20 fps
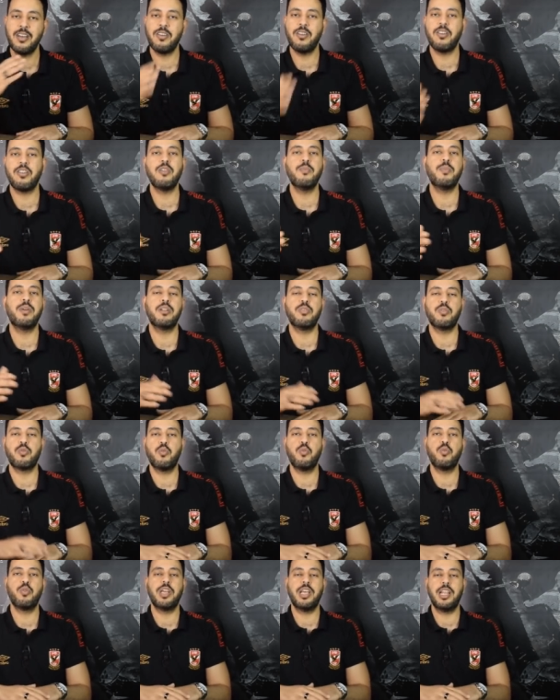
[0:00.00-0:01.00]
قريبا
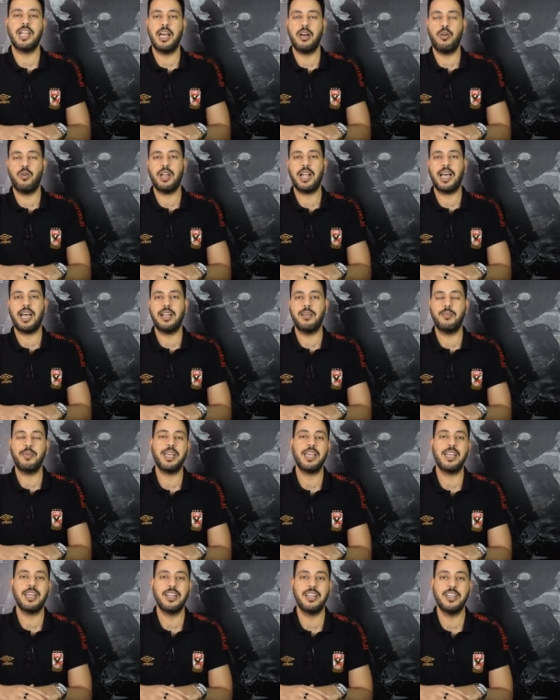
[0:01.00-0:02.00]
نكون الاول
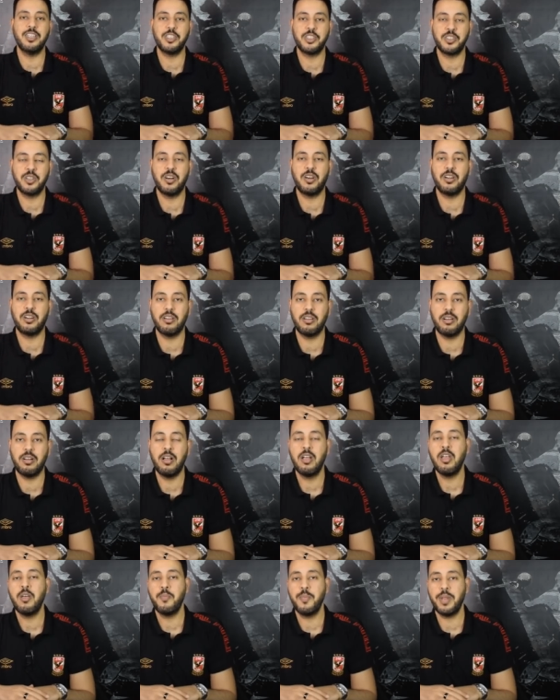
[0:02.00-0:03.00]
عالميا ان شاء الله
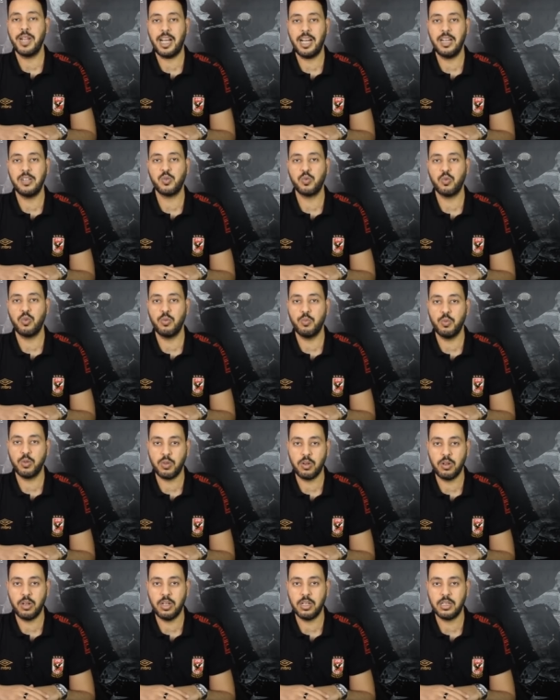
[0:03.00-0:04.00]
من حيث
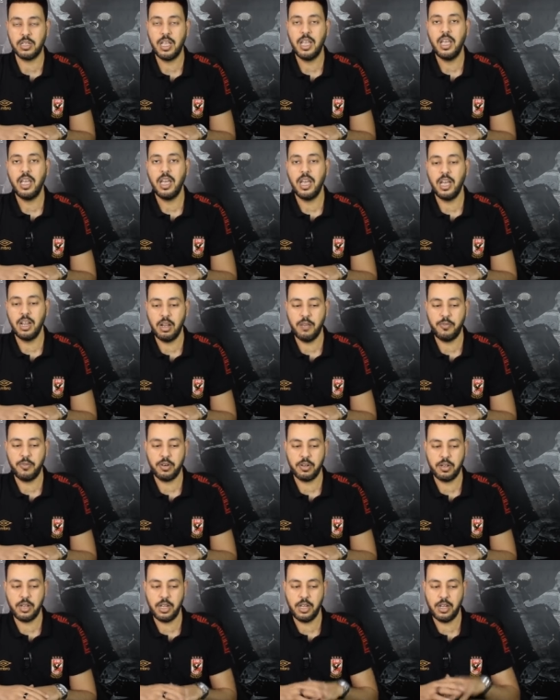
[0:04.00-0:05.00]
البطولات
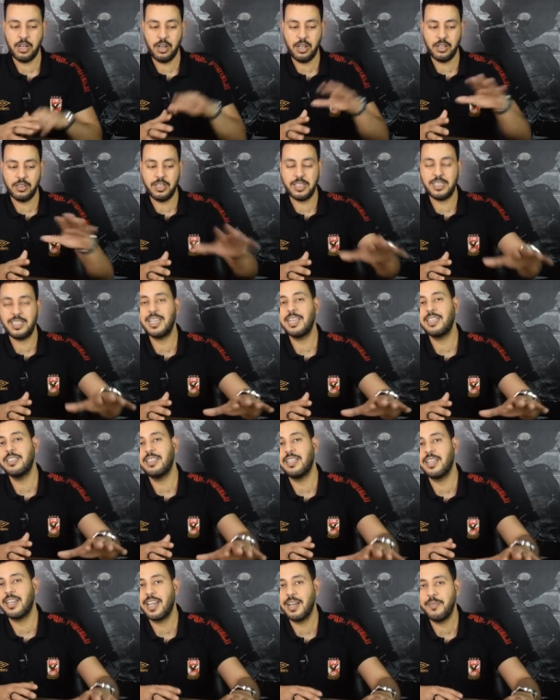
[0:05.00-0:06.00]
الافريقيه لقطه
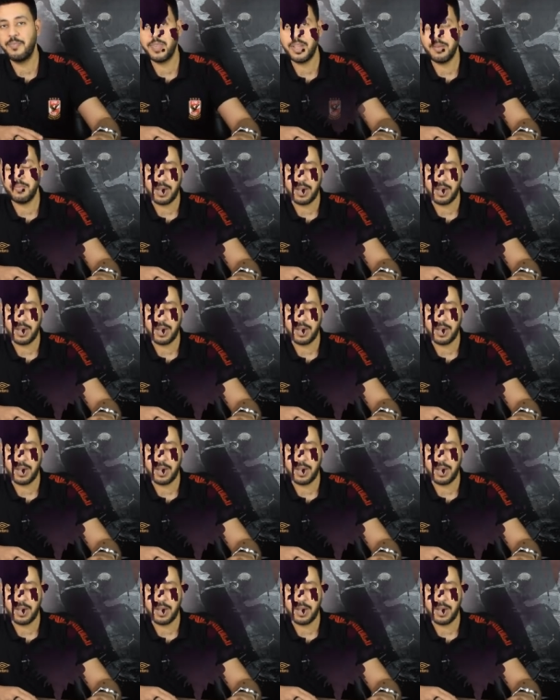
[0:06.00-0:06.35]
سجده الكابتن